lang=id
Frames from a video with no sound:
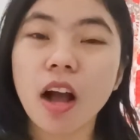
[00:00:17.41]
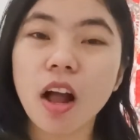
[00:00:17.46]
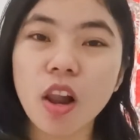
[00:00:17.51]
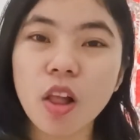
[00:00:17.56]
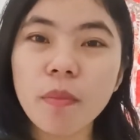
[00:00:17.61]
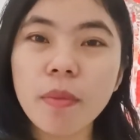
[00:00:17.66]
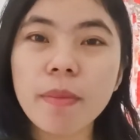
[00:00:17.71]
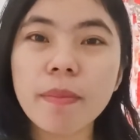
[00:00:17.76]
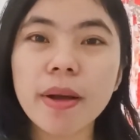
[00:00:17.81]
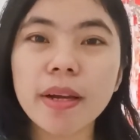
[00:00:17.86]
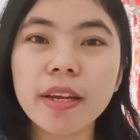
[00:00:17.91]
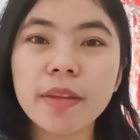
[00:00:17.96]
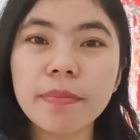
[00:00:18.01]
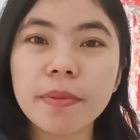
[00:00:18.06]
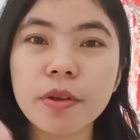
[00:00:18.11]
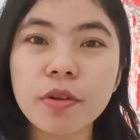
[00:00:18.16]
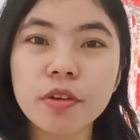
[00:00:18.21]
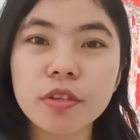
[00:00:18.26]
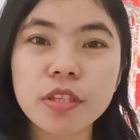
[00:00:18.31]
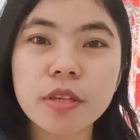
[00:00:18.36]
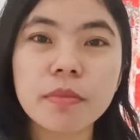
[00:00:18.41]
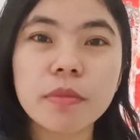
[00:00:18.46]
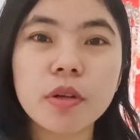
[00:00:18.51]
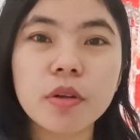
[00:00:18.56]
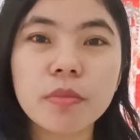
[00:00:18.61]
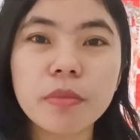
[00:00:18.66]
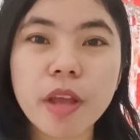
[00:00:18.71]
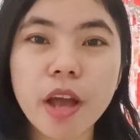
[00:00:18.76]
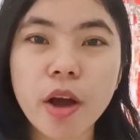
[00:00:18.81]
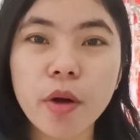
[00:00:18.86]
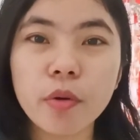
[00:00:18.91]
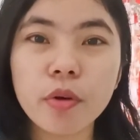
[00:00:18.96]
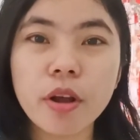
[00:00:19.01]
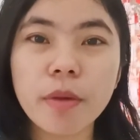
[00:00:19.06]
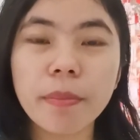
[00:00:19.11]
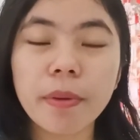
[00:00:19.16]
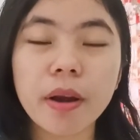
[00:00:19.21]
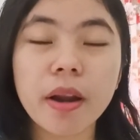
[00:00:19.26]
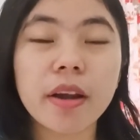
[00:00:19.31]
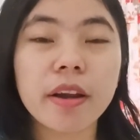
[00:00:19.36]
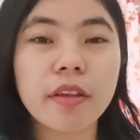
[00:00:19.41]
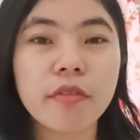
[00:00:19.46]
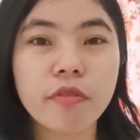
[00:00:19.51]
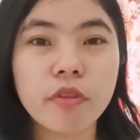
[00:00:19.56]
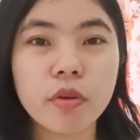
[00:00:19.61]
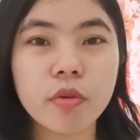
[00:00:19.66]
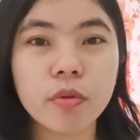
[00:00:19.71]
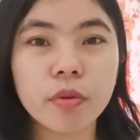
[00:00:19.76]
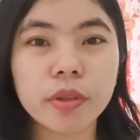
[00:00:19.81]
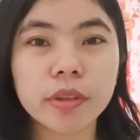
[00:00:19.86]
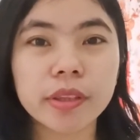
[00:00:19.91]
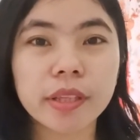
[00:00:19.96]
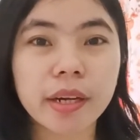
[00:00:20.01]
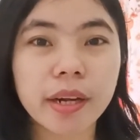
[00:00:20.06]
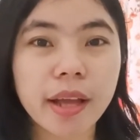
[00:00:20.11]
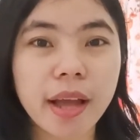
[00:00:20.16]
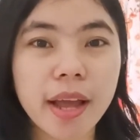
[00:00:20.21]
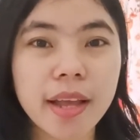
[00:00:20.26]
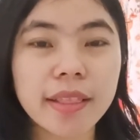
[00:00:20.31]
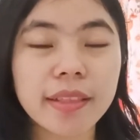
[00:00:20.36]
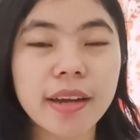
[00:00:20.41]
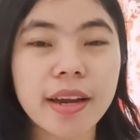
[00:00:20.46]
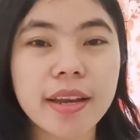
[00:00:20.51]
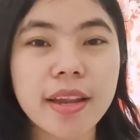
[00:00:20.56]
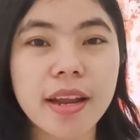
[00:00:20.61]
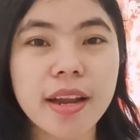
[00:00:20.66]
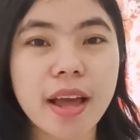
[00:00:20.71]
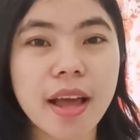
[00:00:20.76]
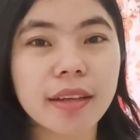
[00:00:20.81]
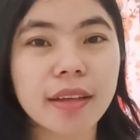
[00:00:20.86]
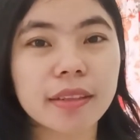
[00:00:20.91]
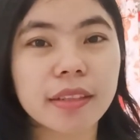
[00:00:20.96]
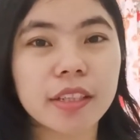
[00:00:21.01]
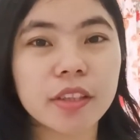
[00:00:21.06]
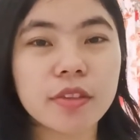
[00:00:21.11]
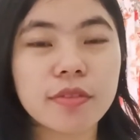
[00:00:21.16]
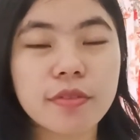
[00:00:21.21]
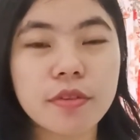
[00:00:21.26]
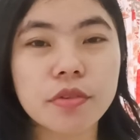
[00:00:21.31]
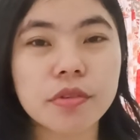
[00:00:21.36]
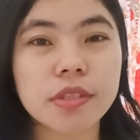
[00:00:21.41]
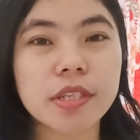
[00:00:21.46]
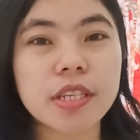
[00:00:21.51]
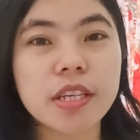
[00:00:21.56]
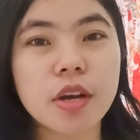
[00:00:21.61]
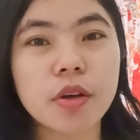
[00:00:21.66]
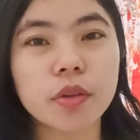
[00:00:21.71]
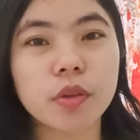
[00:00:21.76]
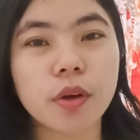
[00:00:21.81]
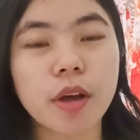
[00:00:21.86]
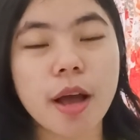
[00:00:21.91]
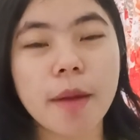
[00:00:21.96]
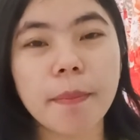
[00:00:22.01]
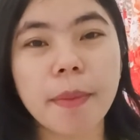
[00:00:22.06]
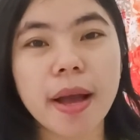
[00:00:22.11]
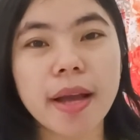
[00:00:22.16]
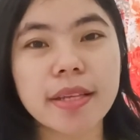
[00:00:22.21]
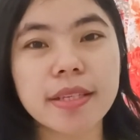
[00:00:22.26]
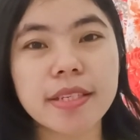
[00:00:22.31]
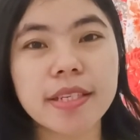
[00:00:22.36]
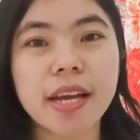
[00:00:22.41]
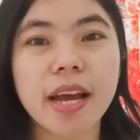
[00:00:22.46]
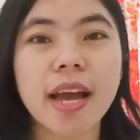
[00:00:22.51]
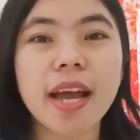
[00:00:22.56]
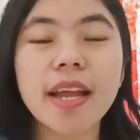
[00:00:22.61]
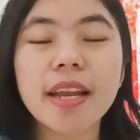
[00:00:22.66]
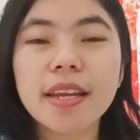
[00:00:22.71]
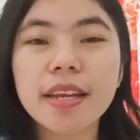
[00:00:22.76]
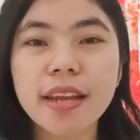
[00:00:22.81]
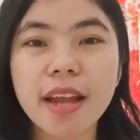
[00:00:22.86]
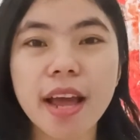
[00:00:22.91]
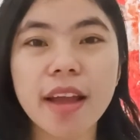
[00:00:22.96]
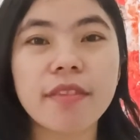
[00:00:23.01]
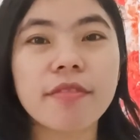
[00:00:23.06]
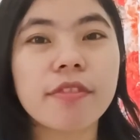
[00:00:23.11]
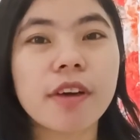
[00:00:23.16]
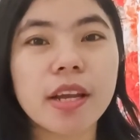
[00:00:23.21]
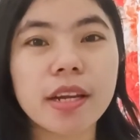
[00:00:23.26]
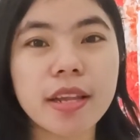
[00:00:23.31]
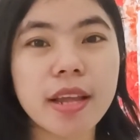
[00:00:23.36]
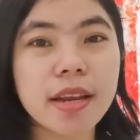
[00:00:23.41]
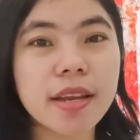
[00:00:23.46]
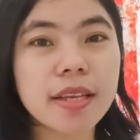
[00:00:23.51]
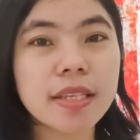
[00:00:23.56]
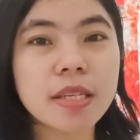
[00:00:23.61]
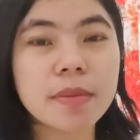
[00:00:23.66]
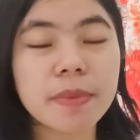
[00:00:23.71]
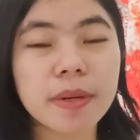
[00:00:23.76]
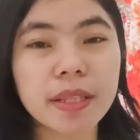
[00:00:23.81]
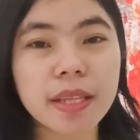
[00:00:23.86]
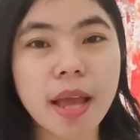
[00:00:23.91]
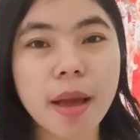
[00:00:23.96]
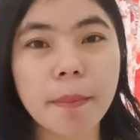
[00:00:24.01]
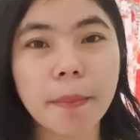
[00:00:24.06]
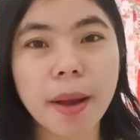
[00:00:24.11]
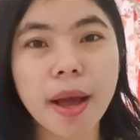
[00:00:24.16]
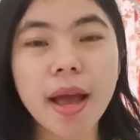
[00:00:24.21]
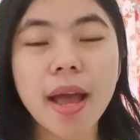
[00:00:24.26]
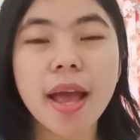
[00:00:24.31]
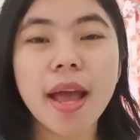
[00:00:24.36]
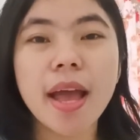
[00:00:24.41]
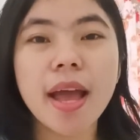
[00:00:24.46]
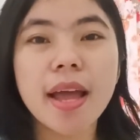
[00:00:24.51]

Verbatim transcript: Kalau memang di video sebelumnya aku udah pernah review terkait radian acne itu fungsinya untuk apa aja dan variannya seperti apa.